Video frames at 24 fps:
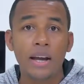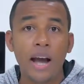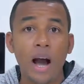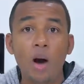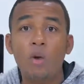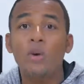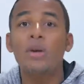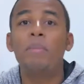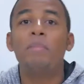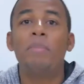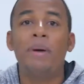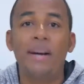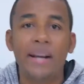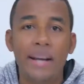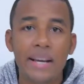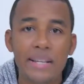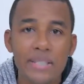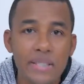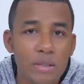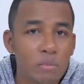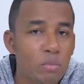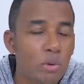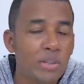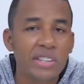Ao que
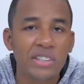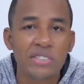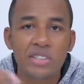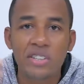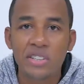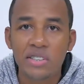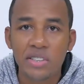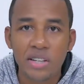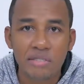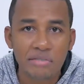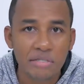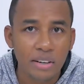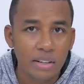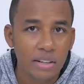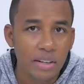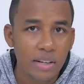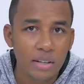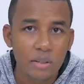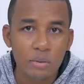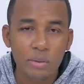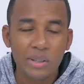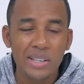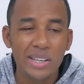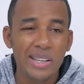parece, muita gente está
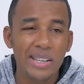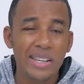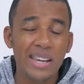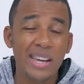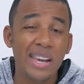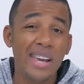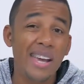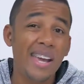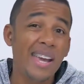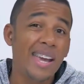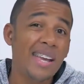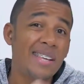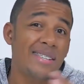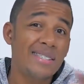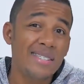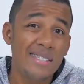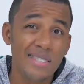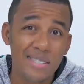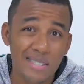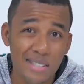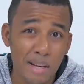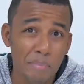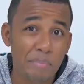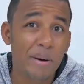falando que
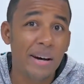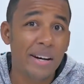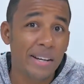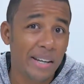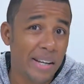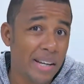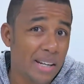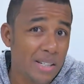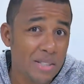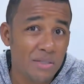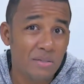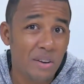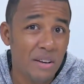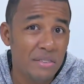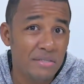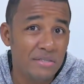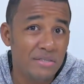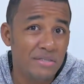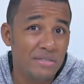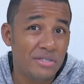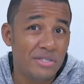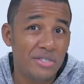esses aparelhos vai